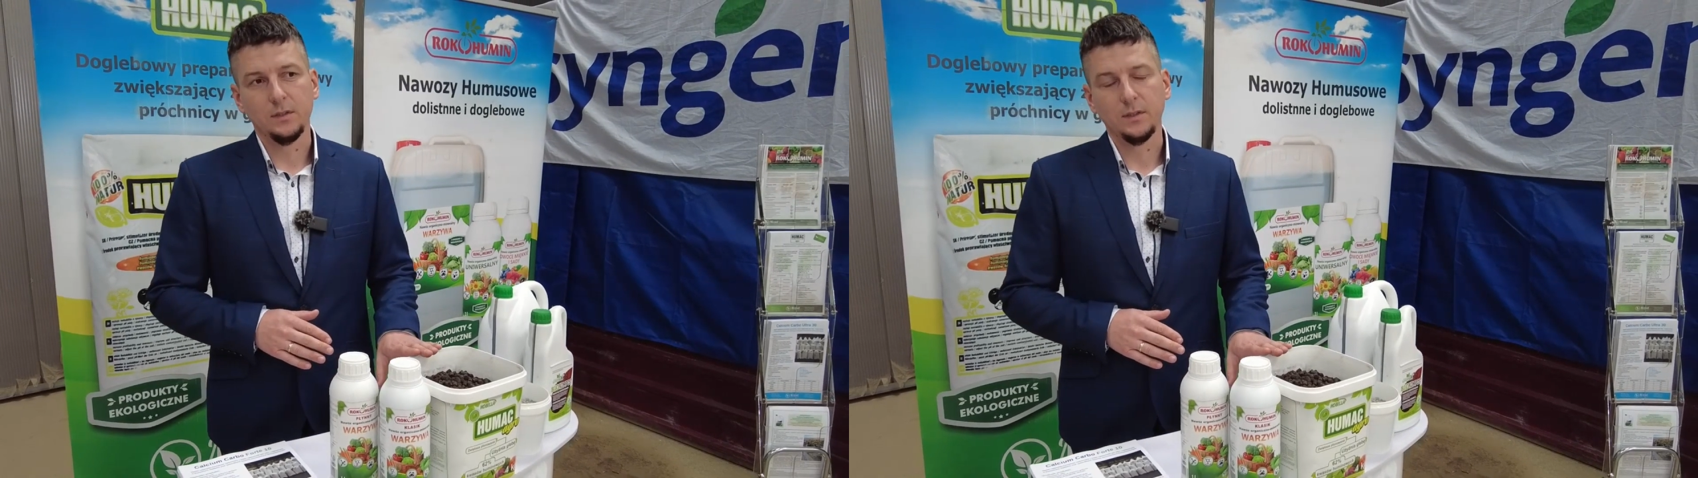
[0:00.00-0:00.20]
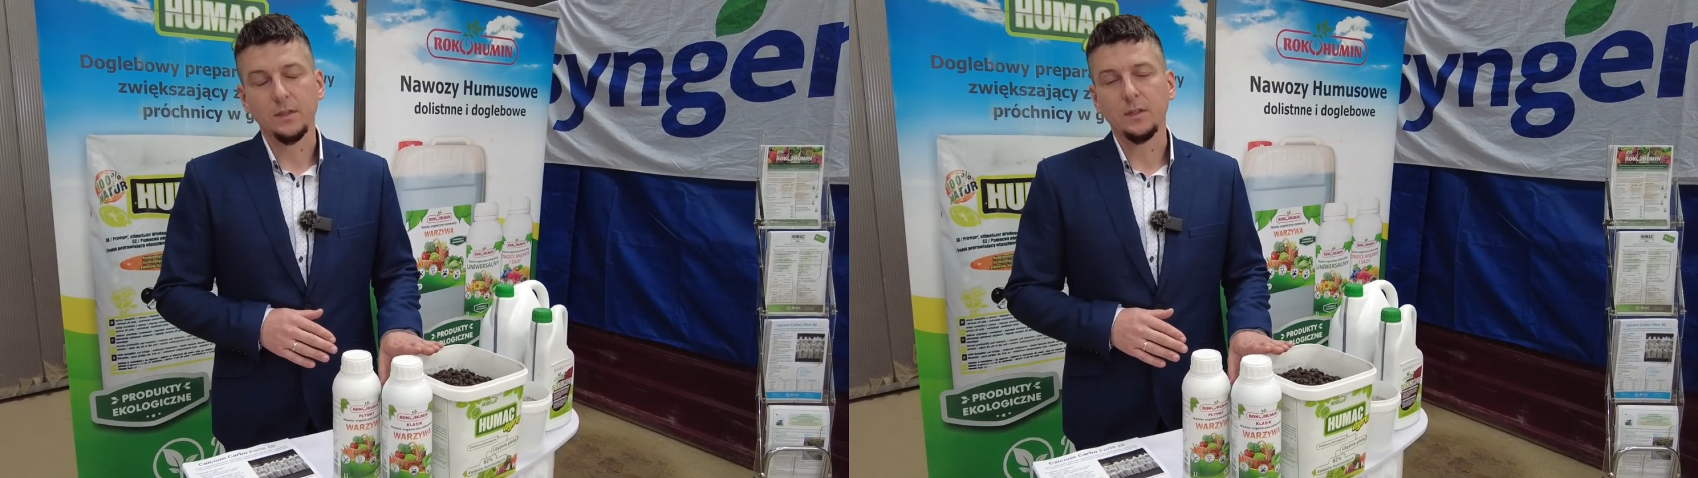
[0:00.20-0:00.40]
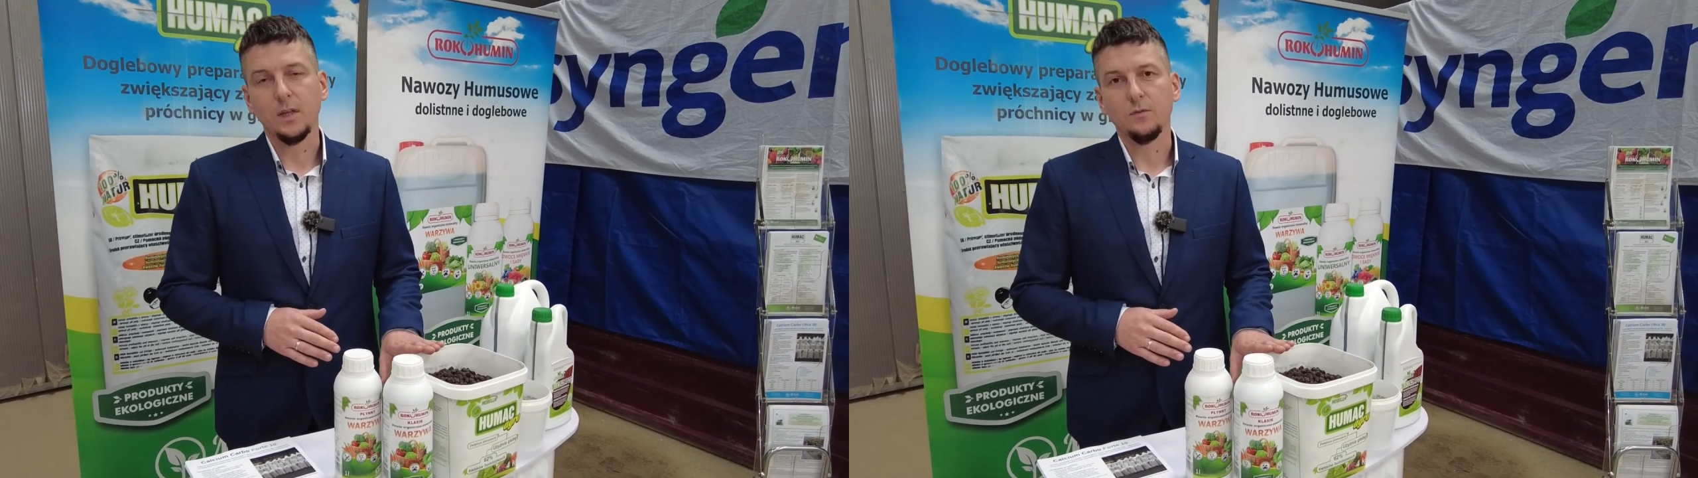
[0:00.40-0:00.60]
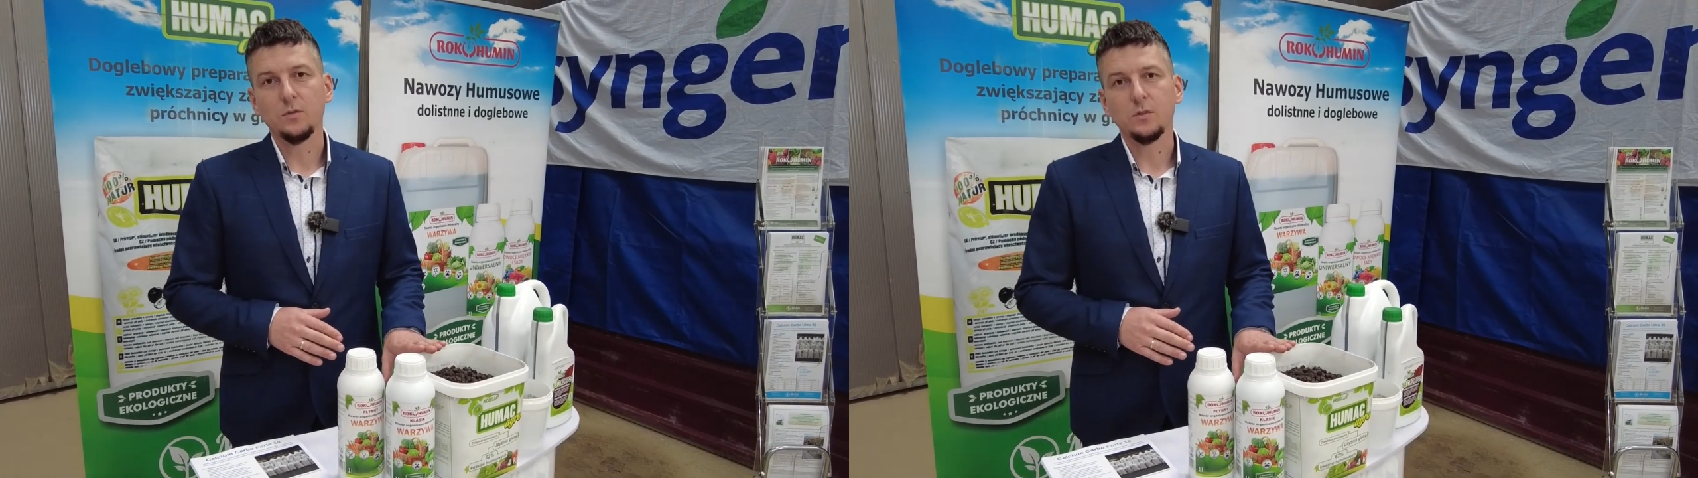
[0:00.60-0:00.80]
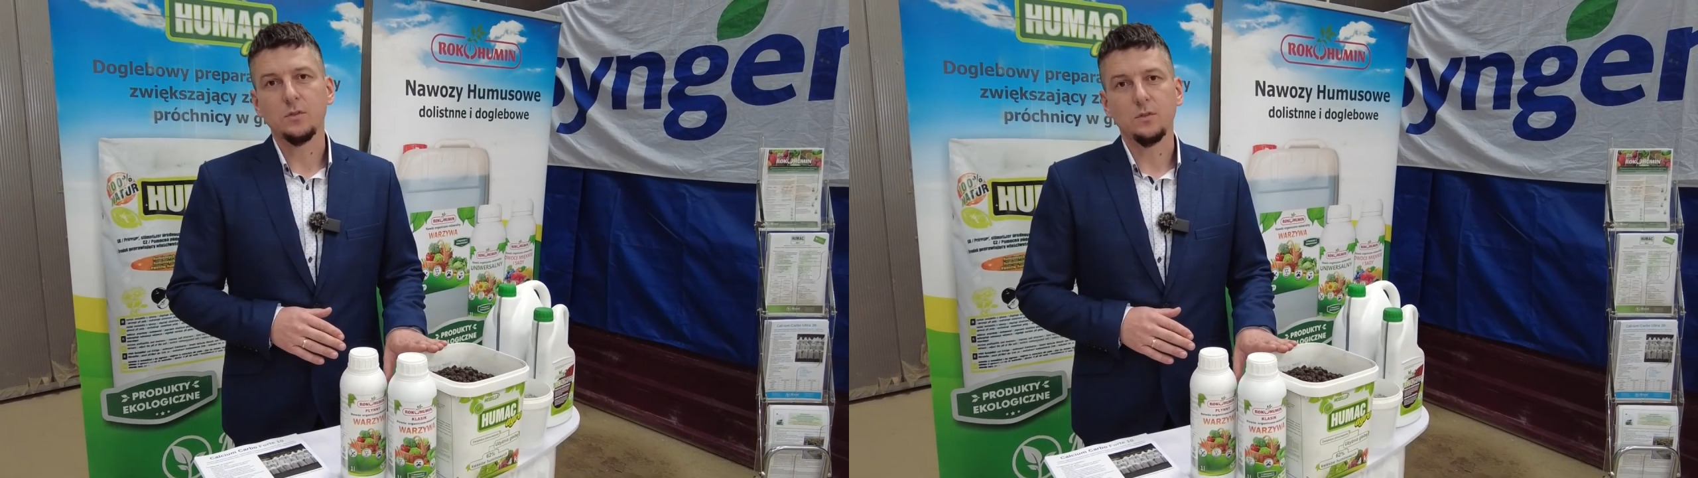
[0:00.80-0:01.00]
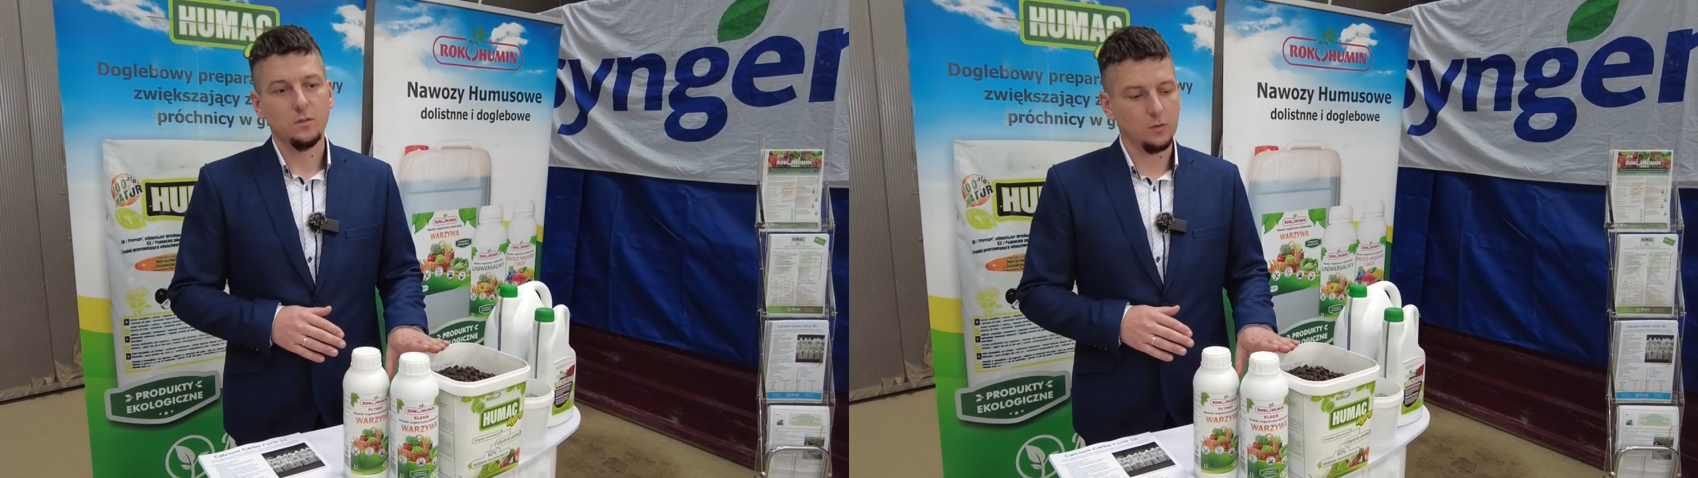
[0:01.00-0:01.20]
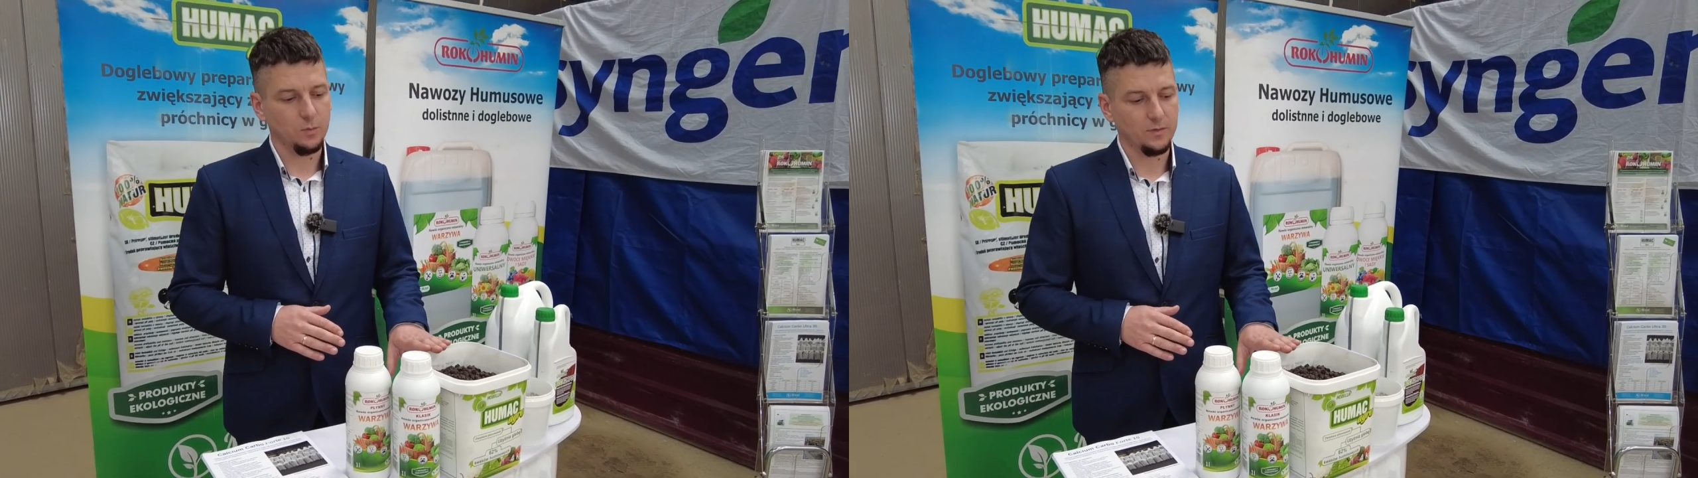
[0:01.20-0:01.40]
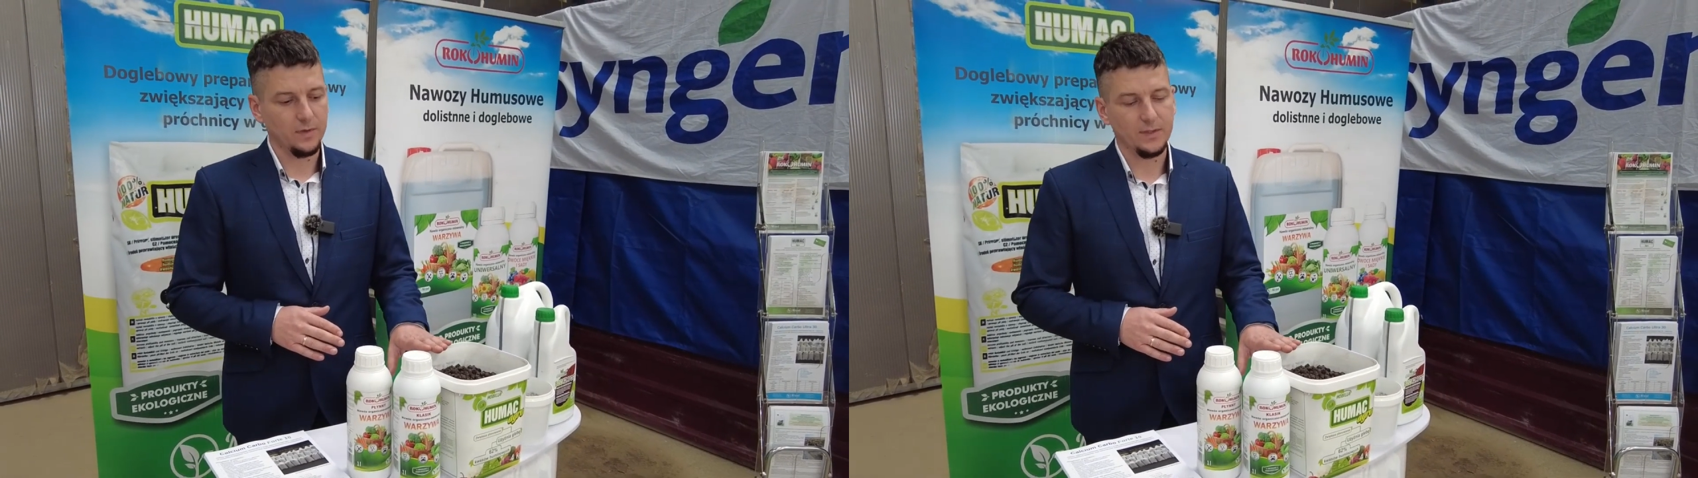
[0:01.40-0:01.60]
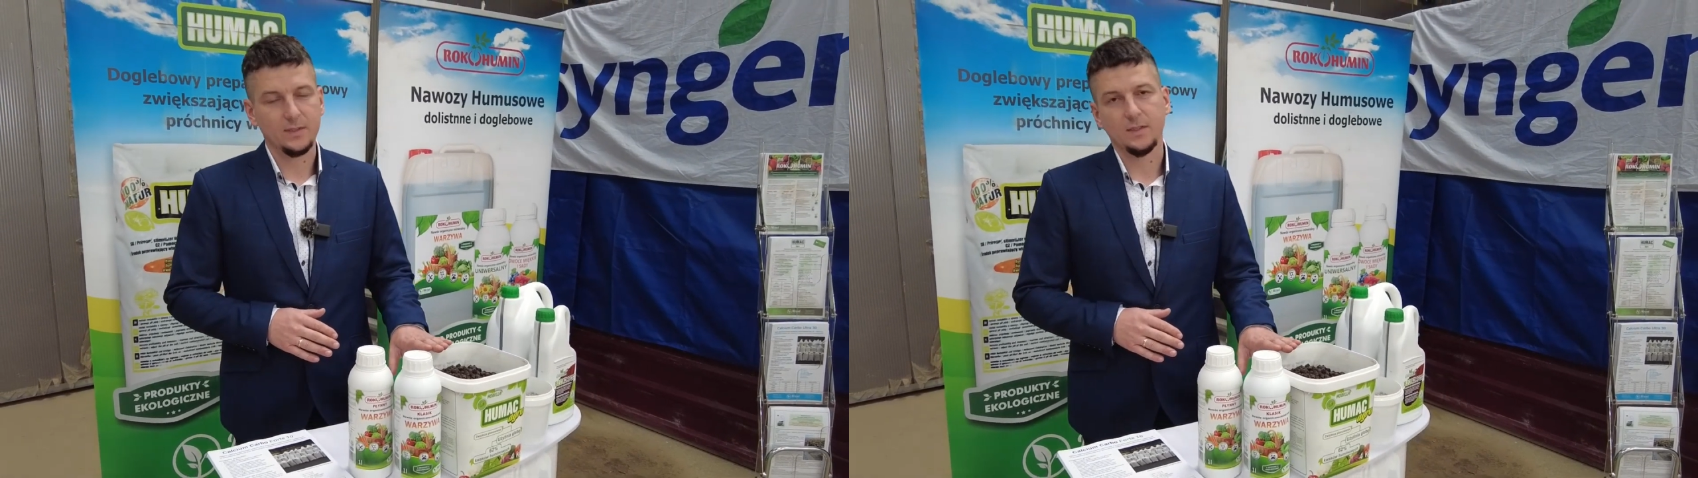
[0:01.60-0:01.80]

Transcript: e, ten nawóz odpowiada